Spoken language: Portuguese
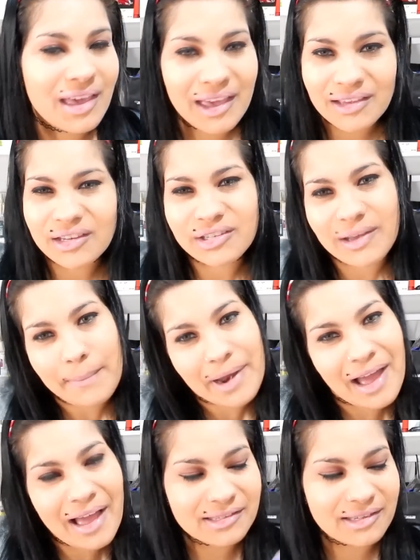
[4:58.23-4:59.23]
e aí a gente
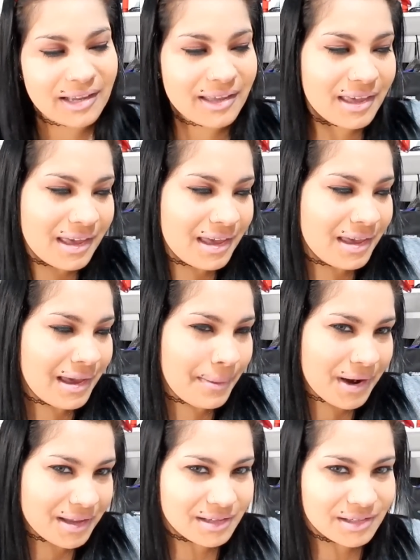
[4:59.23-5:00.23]
abraça daqui,
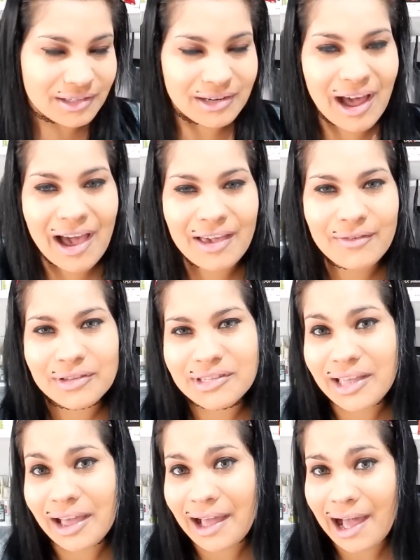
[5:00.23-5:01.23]
abraça de lá e
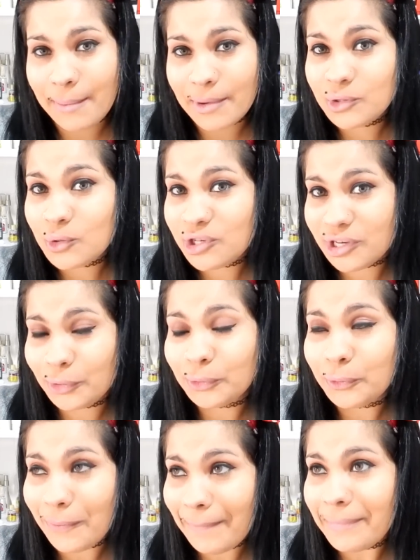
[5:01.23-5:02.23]
você acaba
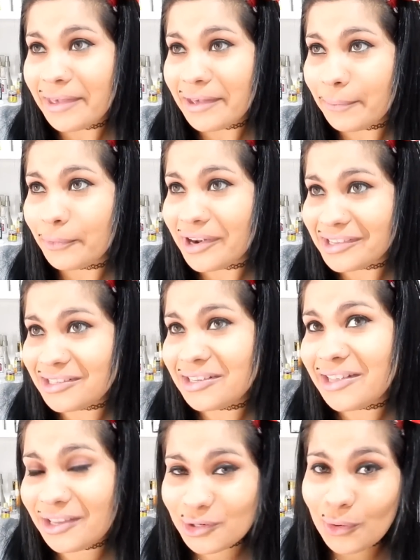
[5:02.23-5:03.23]
sujando uma amiga por
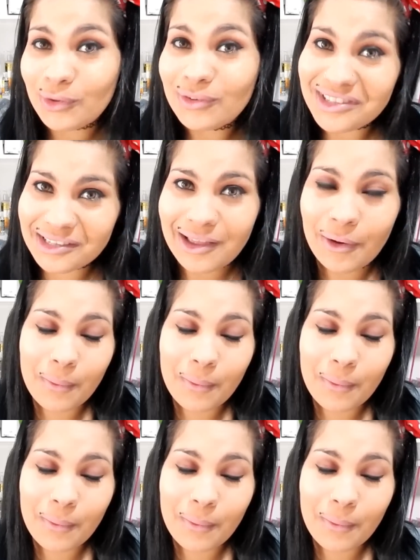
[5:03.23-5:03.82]
acidente quando você